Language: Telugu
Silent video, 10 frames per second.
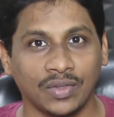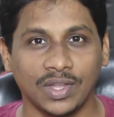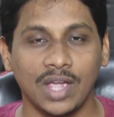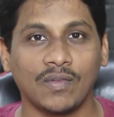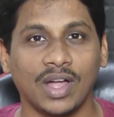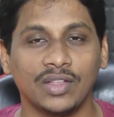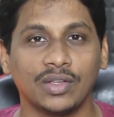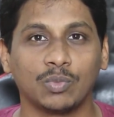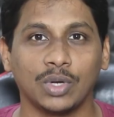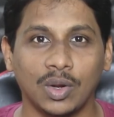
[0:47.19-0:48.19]
సేఫ్ కాదని
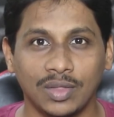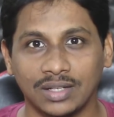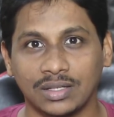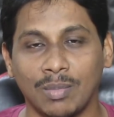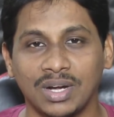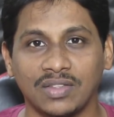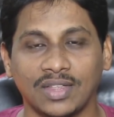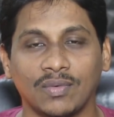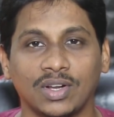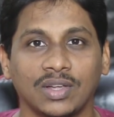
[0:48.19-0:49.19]
చెప్తున్నారు దానికి సంబంధించిన
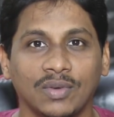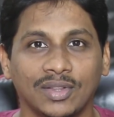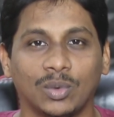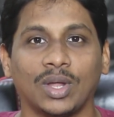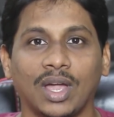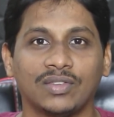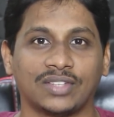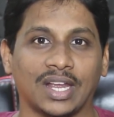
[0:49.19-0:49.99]
సర్వర్స్ ఏవైతే ఉంటాయో అవి